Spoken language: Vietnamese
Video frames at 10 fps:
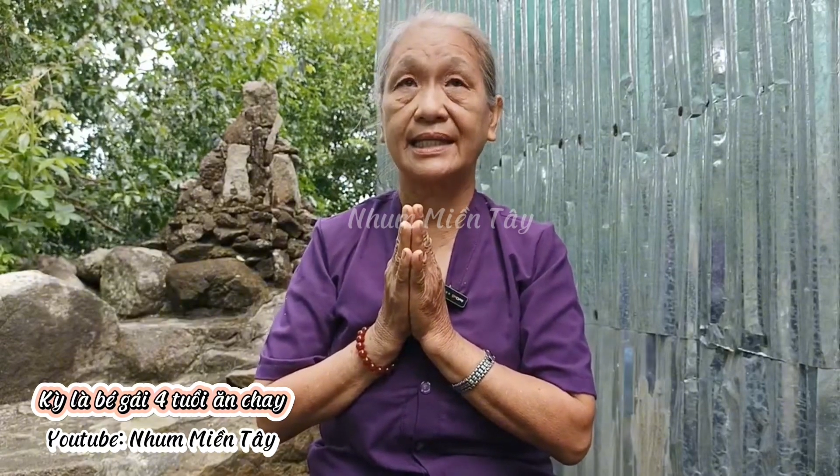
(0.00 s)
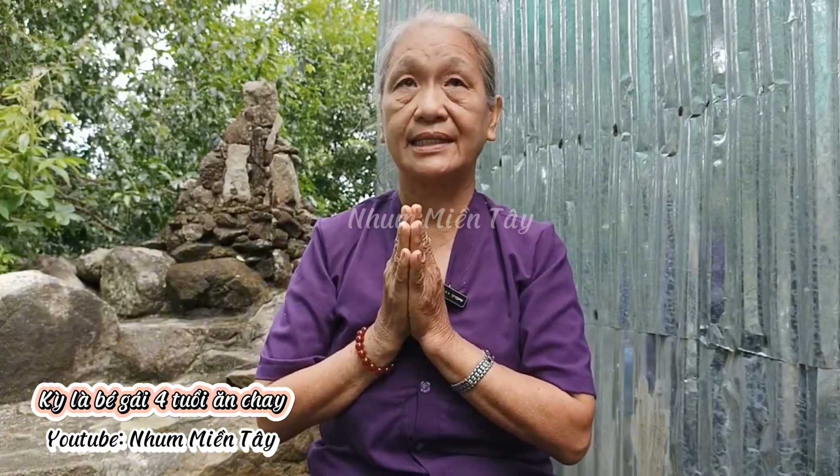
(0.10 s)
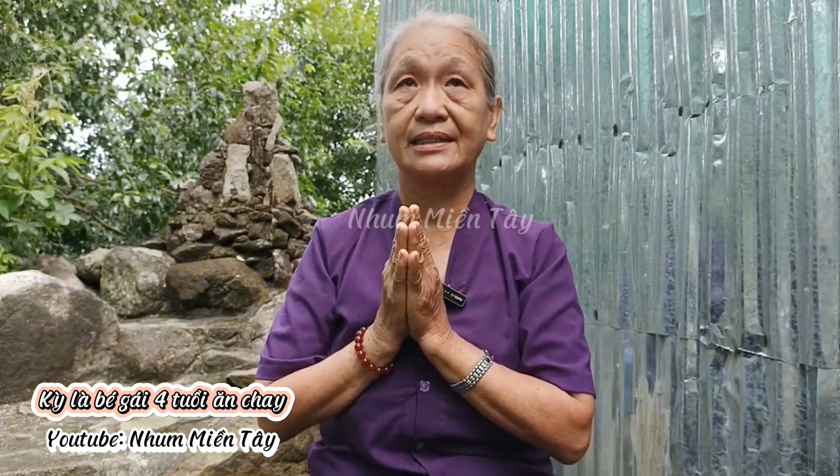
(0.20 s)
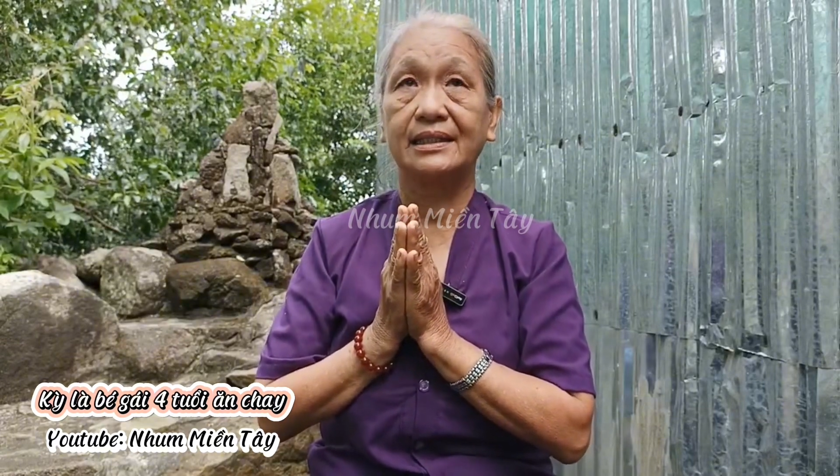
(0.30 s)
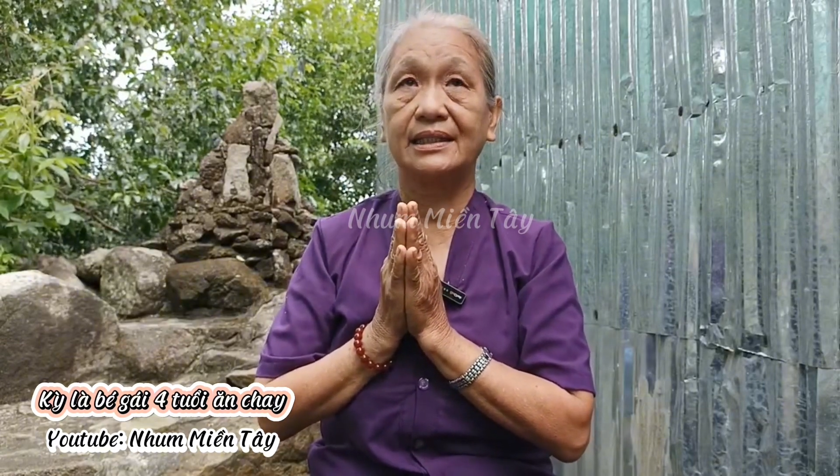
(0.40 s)

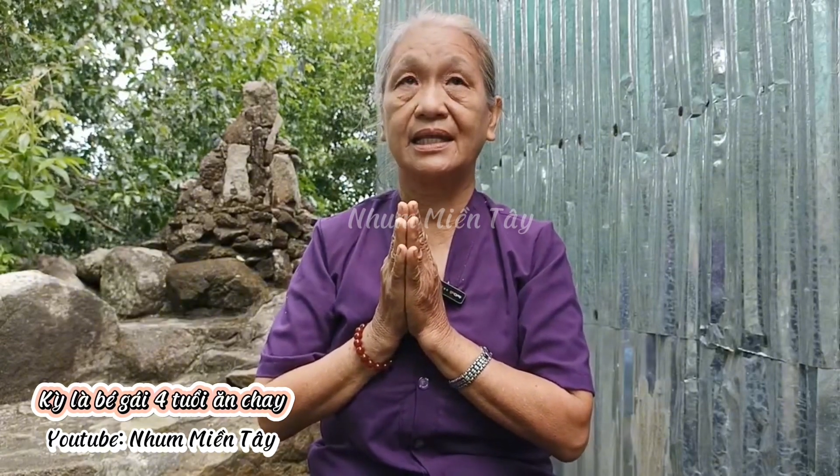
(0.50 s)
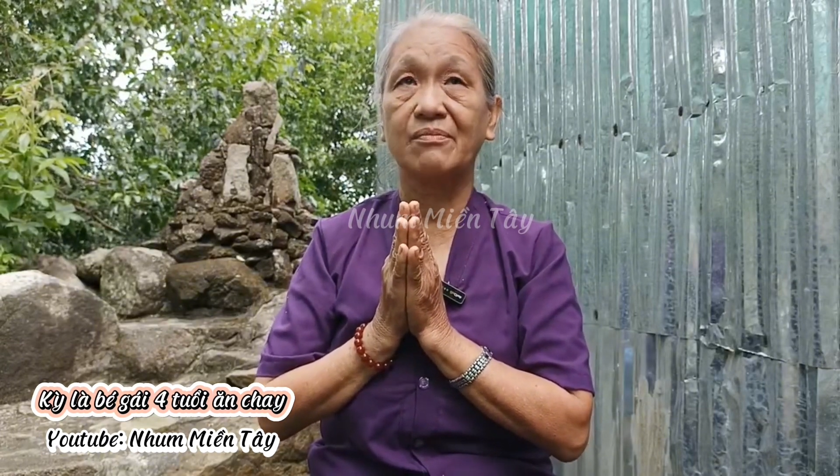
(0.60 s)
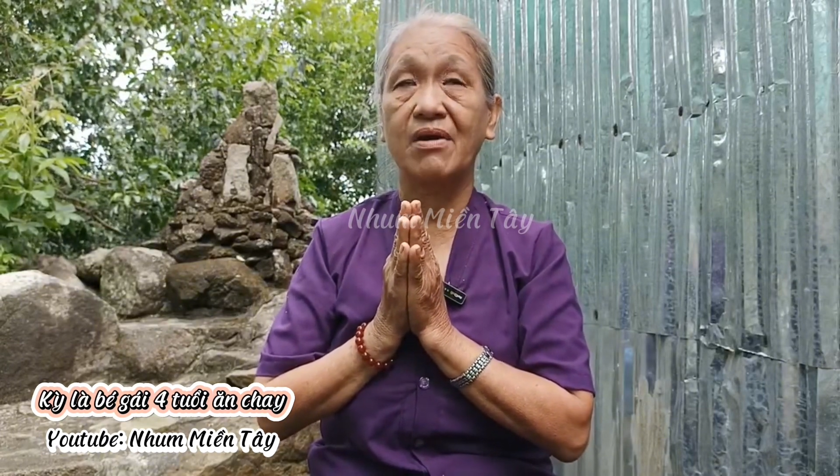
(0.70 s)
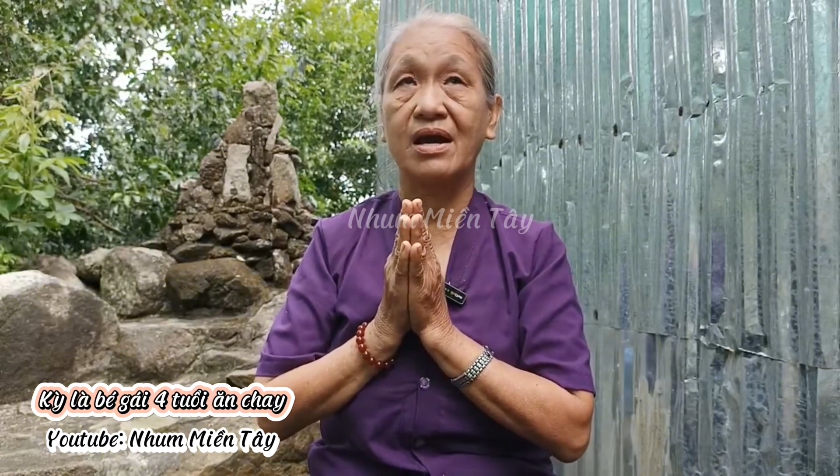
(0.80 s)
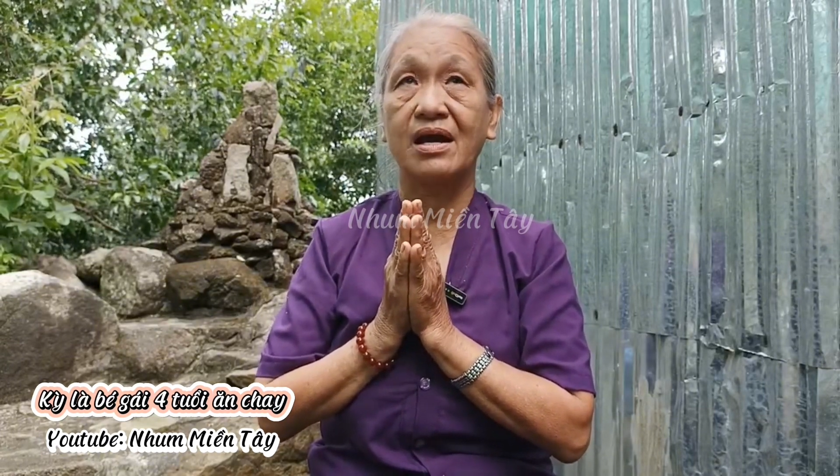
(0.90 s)
trở lại
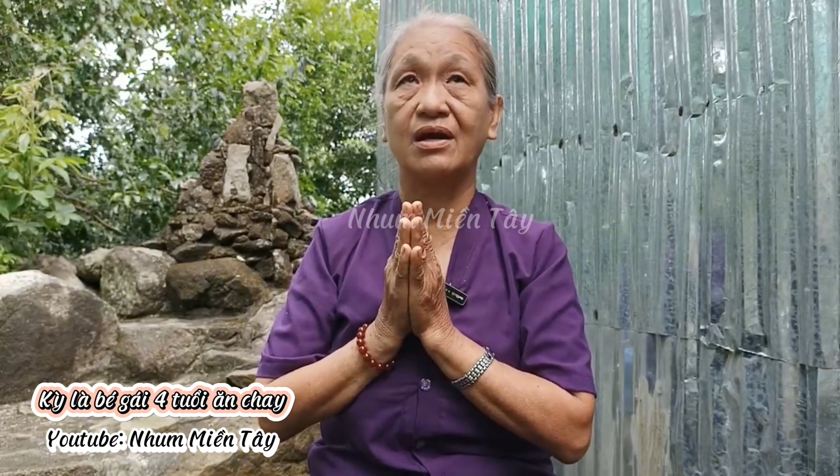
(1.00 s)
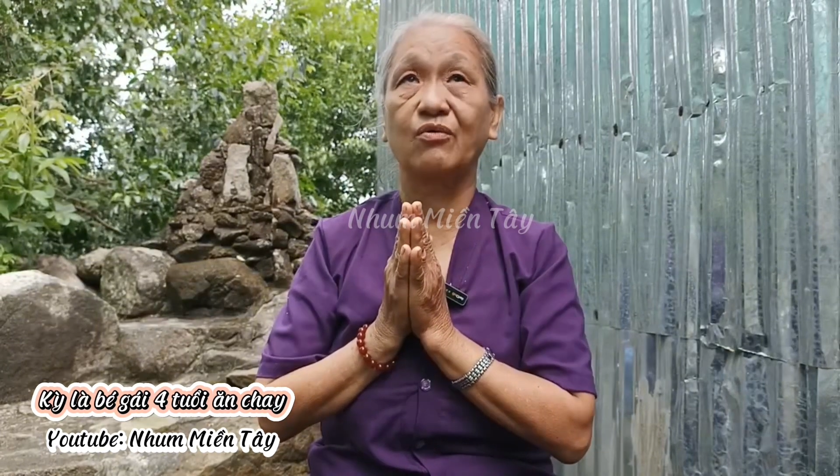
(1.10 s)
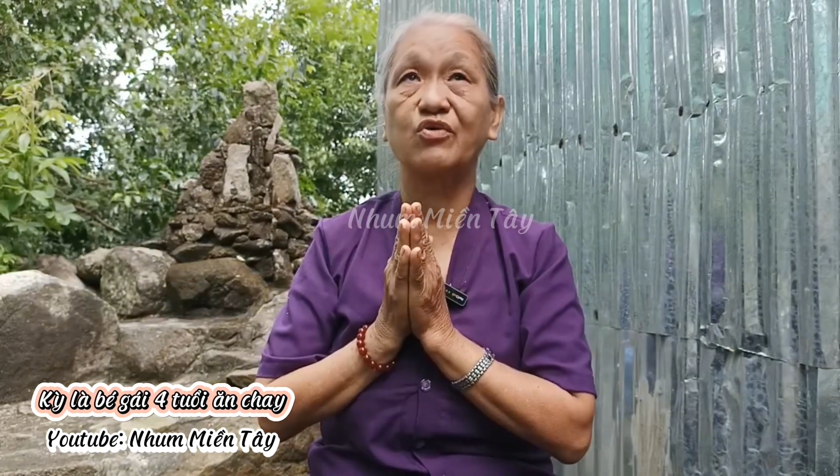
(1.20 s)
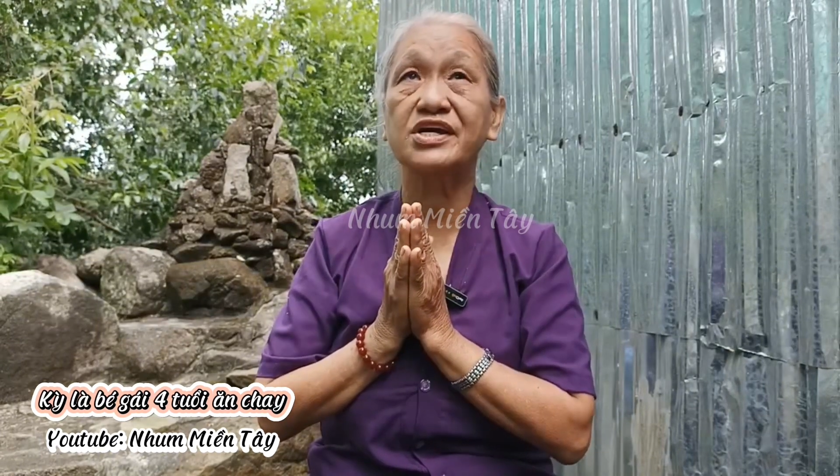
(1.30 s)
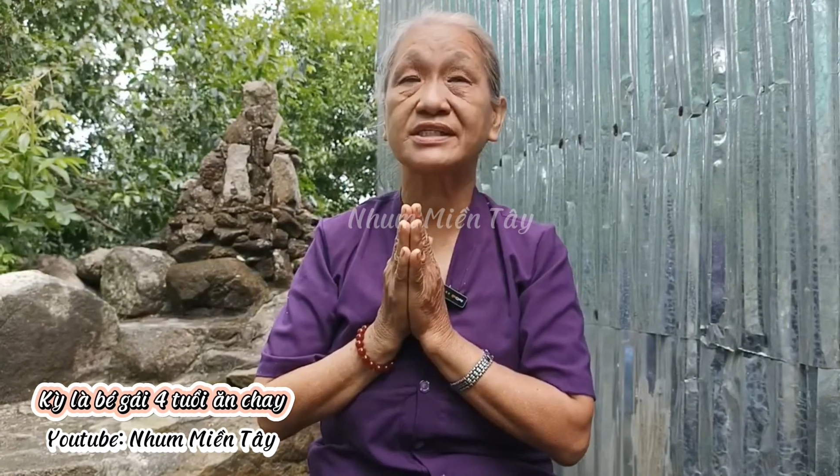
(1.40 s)
đây để